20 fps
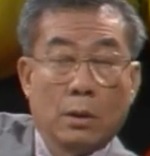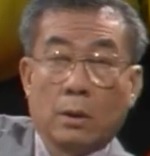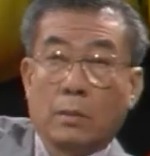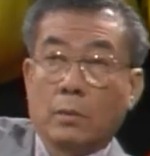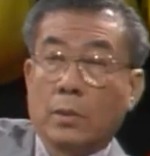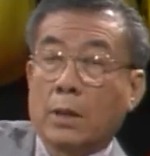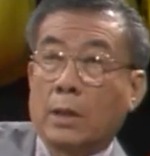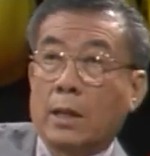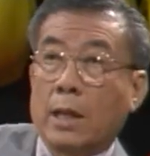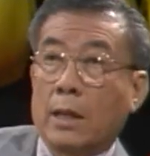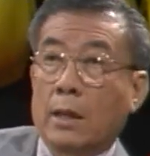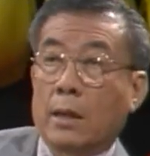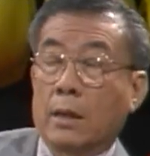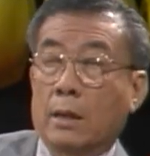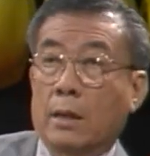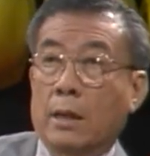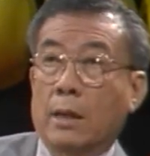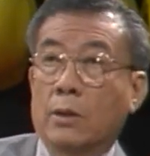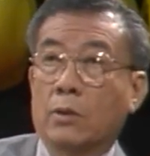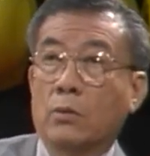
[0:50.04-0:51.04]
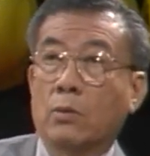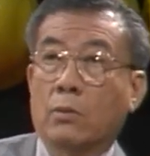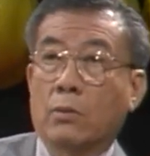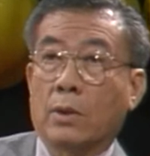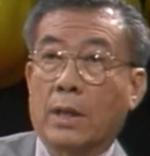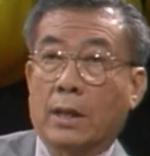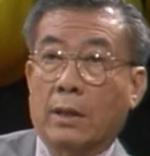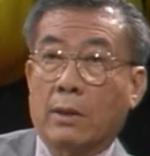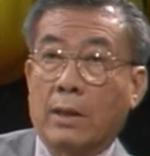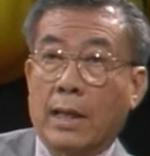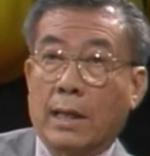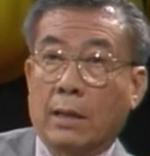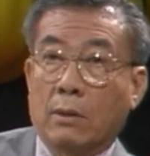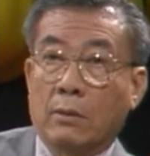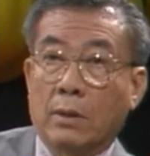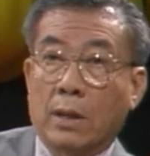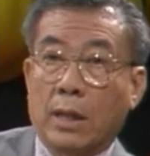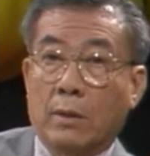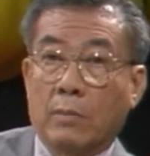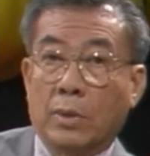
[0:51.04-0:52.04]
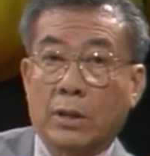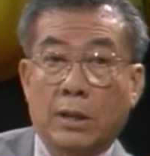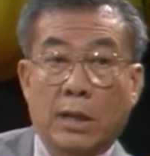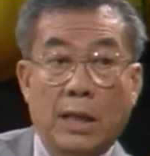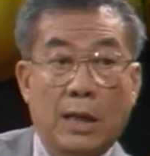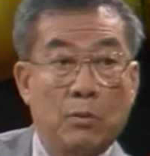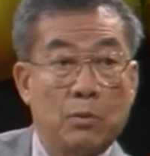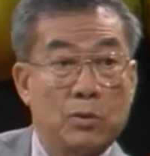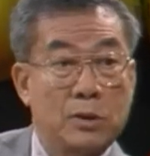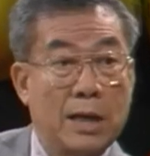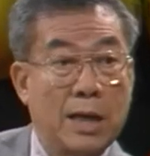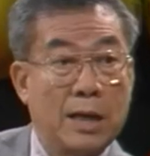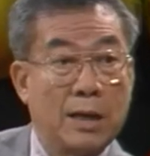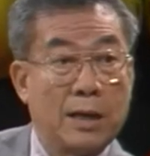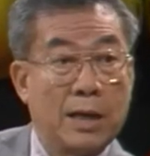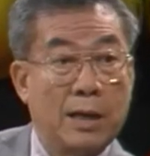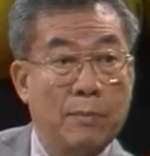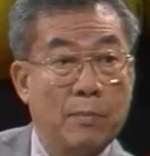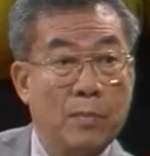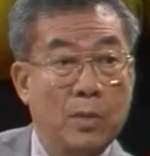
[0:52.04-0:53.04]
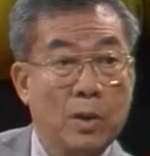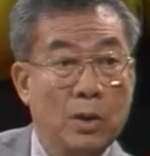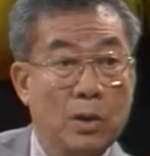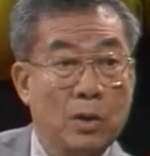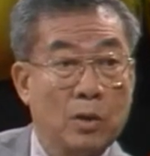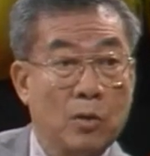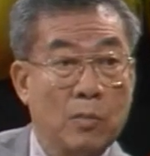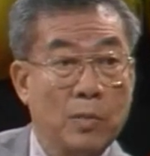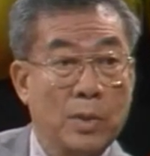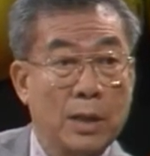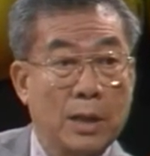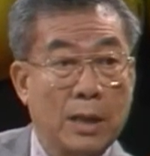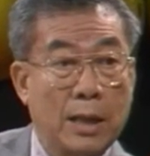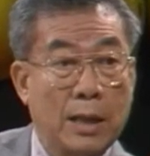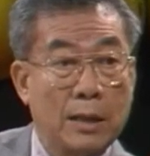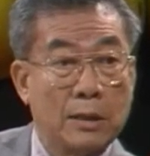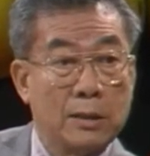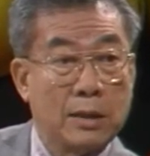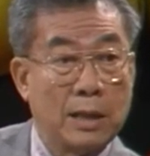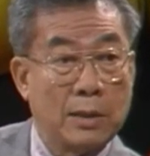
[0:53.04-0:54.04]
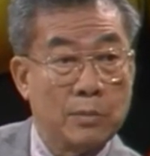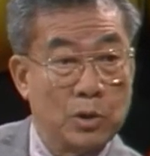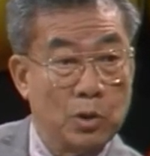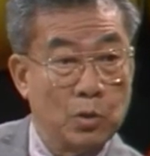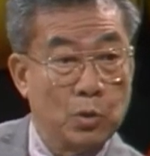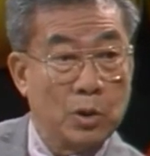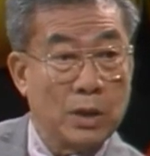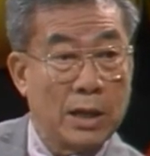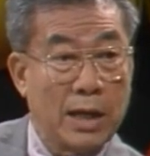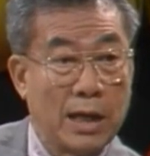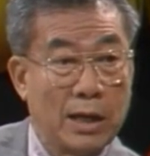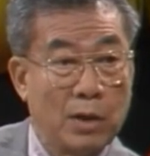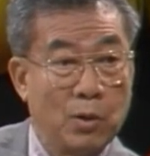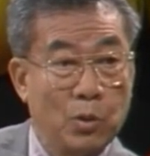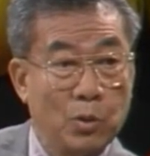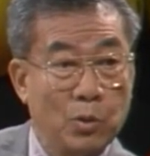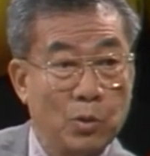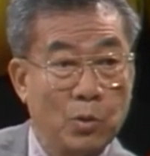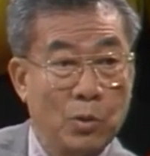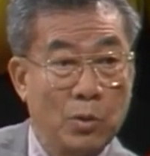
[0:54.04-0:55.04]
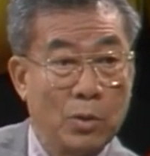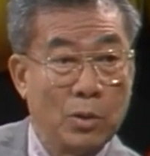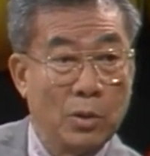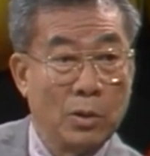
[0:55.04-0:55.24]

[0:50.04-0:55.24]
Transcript: นั้นในในยุคแรกๆของการพัฒนาอุตสาหกรรมก็มีการสนับสนุนการลงทุน